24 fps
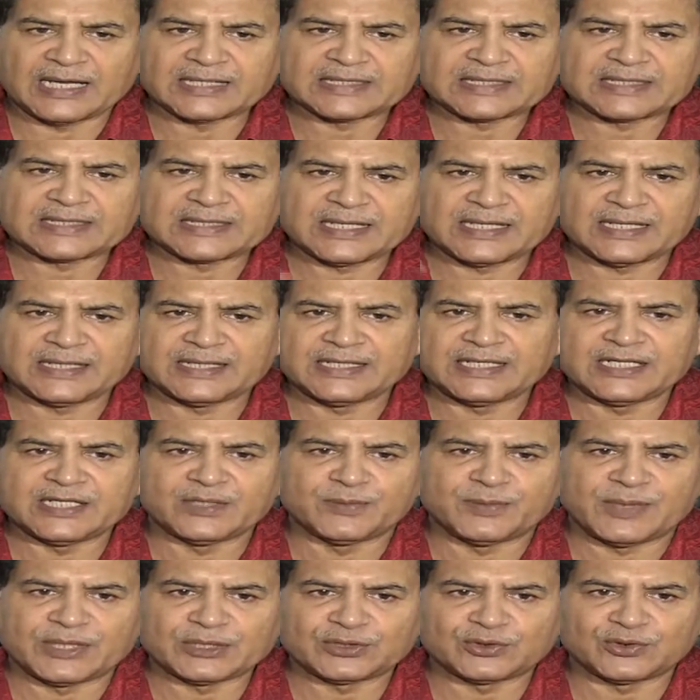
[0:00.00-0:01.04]
আস্থার
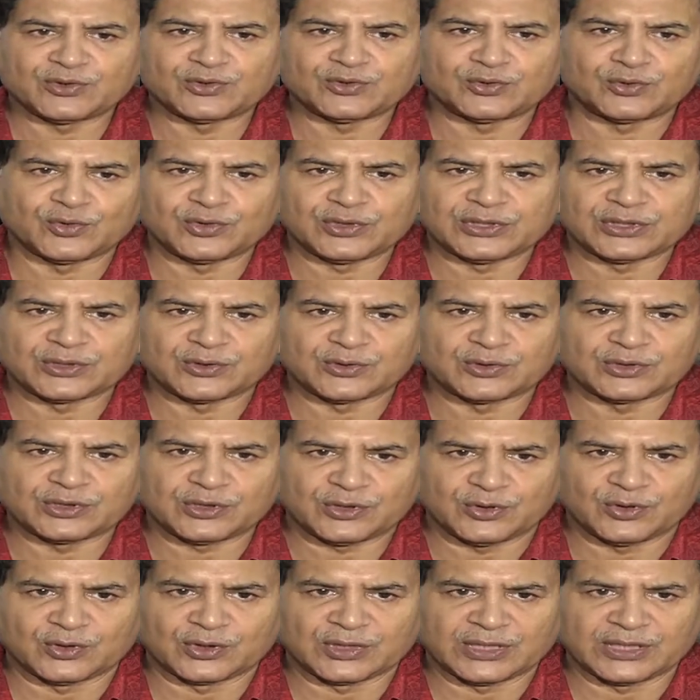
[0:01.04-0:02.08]
নির্বাচন তৈরি
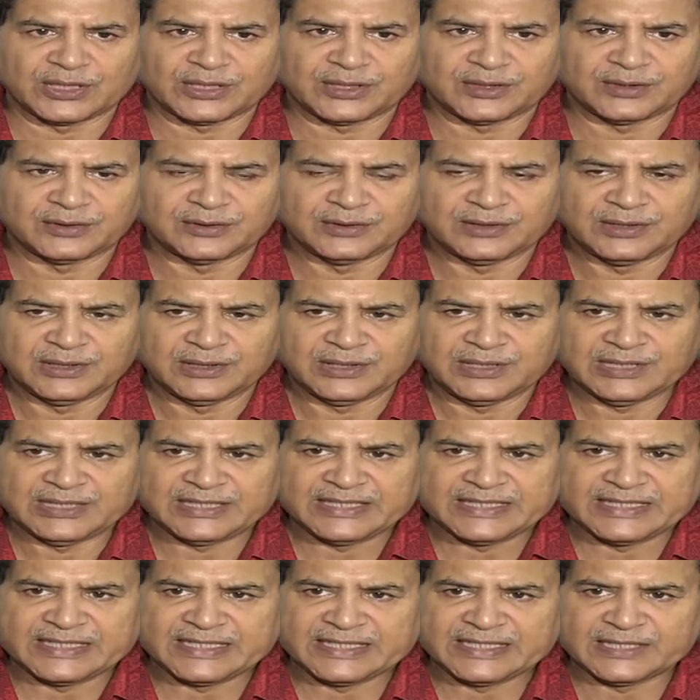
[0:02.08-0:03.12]
করতে হলে
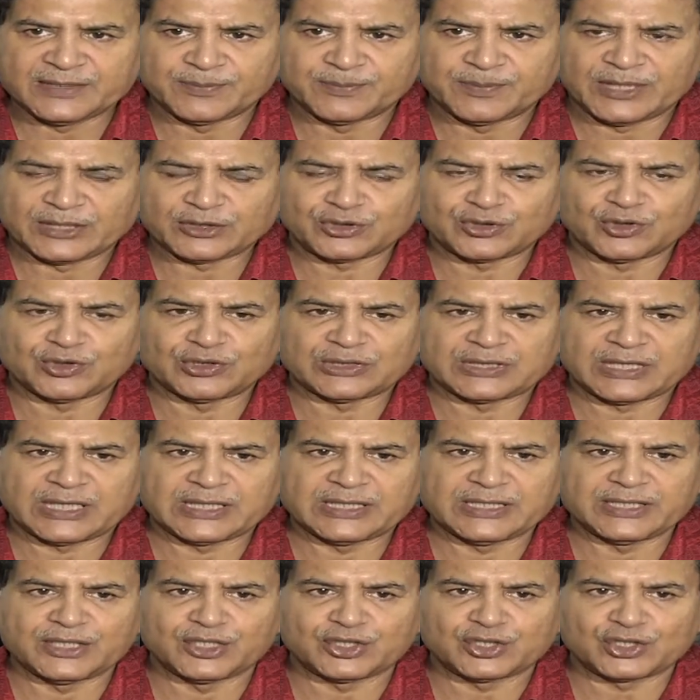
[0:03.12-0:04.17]

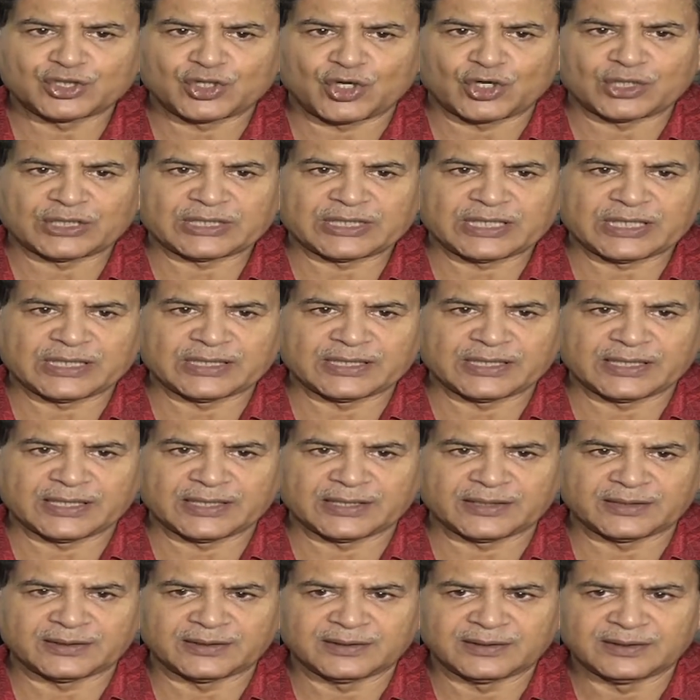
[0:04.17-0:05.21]
নির্বাচনকালীন সরকারের